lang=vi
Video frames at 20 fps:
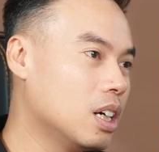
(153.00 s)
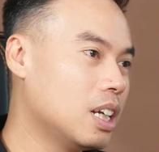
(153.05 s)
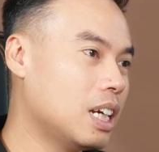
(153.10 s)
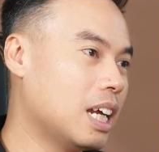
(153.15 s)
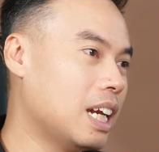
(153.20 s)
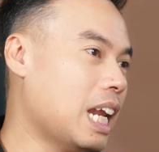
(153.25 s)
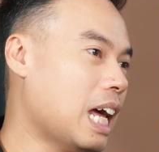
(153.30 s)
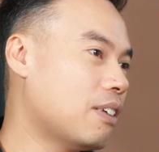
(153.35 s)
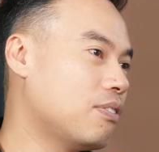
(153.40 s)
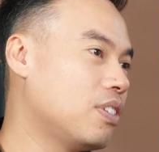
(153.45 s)

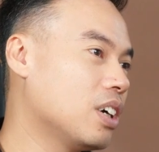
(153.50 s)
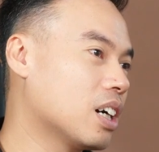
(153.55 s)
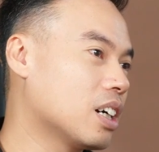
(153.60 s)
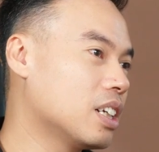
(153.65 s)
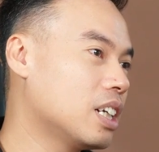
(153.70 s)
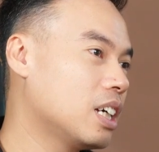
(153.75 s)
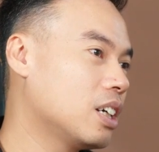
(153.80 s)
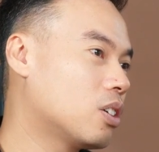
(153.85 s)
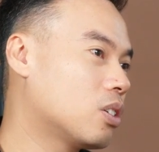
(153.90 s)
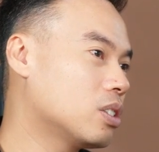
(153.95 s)
là làm việc
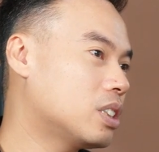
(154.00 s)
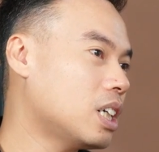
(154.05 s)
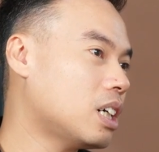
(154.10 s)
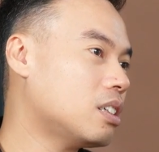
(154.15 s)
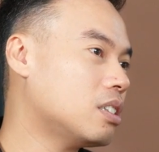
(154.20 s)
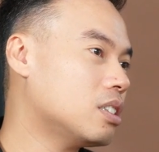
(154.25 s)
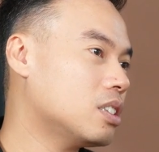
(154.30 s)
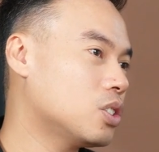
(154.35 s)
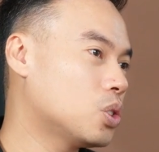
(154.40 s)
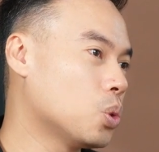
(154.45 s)
đây cũng chắc
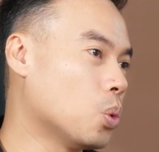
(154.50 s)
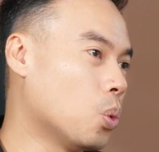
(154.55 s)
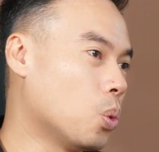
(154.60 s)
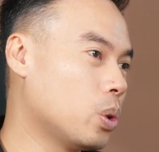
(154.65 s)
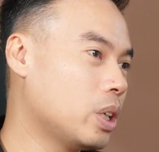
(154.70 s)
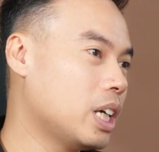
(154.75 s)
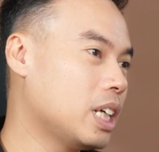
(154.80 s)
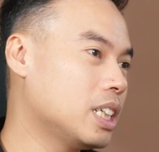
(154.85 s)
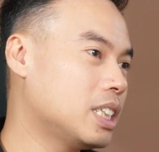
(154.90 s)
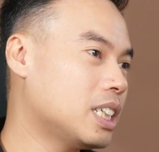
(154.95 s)
chủ ở
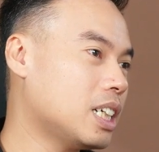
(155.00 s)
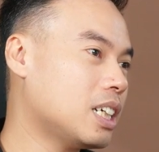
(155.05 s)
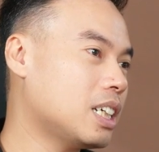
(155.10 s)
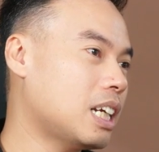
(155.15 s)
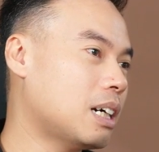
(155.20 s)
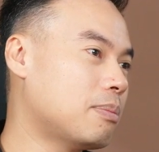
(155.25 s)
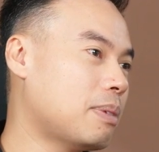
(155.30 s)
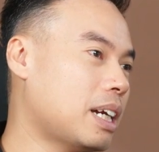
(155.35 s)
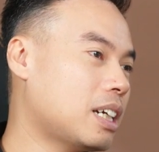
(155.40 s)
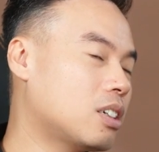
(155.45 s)
đây chắc
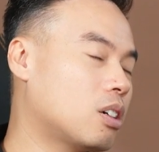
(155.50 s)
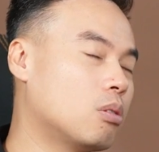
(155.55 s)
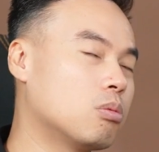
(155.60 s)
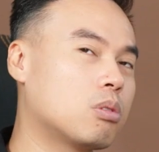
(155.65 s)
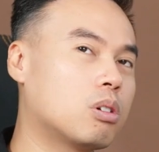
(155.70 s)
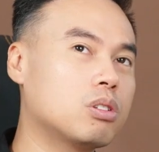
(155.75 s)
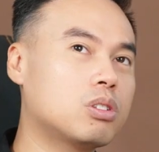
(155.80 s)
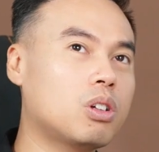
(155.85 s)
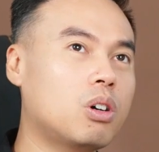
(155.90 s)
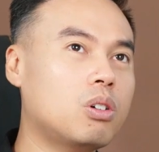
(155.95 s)
làm ăn không
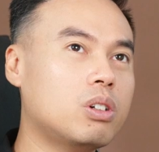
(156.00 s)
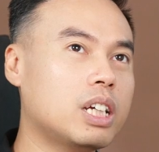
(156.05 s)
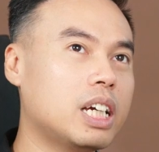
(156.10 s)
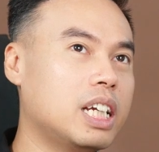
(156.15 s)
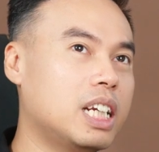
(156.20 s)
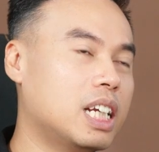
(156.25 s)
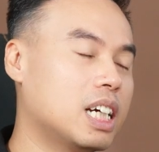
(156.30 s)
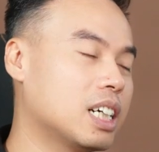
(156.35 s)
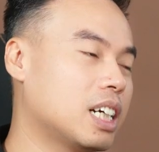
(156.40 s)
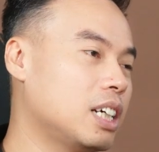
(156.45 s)
có tốt
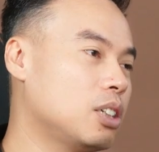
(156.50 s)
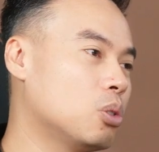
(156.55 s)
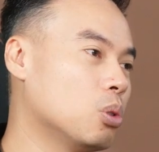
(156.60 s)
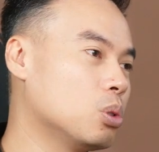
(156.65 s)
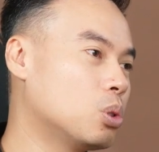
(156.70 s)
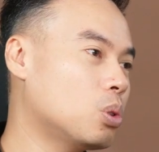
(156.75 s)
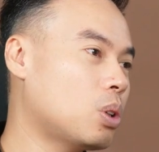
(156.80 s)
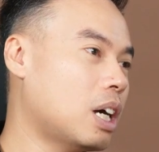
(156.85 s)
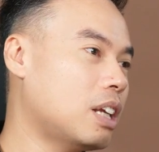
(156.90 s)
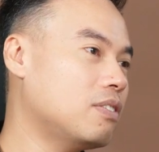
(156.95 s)
hay là gây thủ
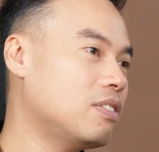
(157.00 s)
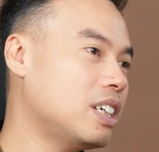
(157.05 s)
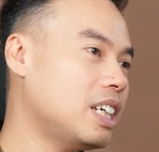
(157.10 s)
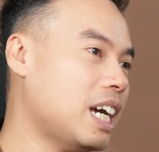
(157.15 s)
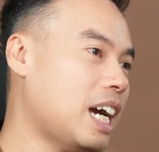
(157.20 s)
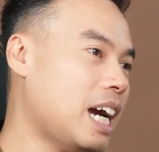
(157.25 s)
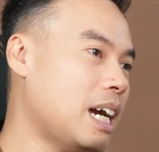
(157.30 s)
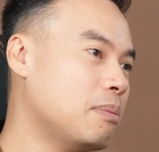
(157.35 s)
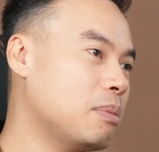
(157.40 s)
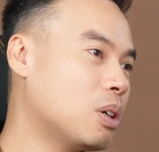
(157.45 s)
án với
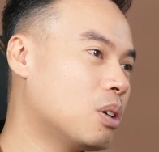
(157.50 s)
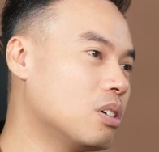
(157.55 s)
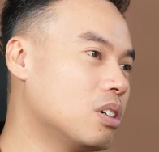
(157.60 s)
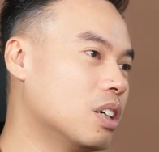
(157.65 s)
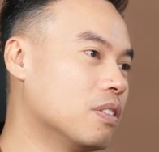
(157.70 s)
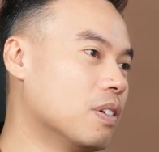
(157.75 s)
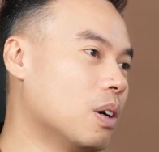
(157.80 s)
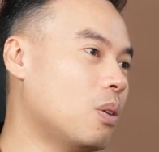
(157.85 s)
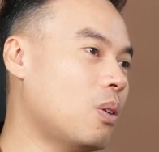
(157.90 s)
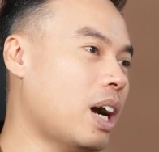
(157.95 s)
ai mới có
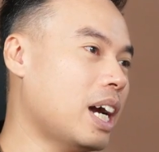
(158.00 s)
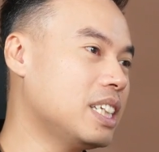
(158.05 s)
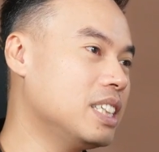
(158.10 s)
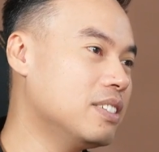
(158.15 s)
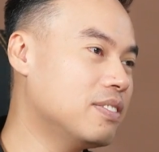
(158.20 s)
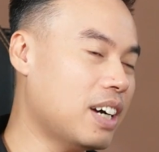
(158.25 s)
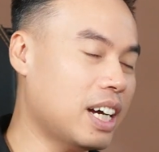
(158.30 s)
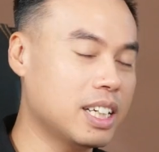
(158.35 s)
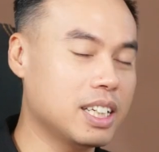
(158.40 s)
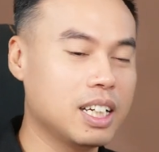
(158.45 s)
người phá hoại như
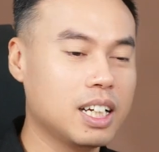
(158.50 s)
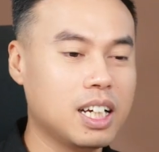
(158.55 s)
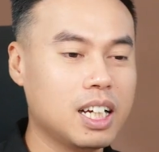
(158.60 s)
vậy